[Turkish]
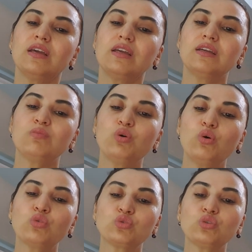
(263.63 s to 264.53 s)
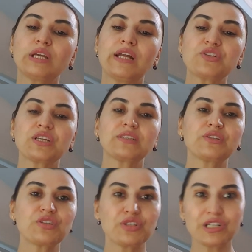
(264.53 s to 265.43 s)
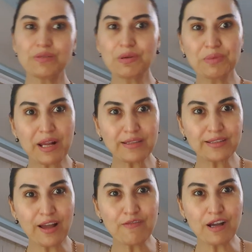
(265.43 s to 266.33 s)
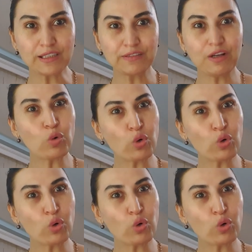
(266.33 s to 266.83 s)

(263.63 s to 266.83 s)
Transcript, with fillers: E, bu özür gerçekleşecek ama biraz daha vakti var.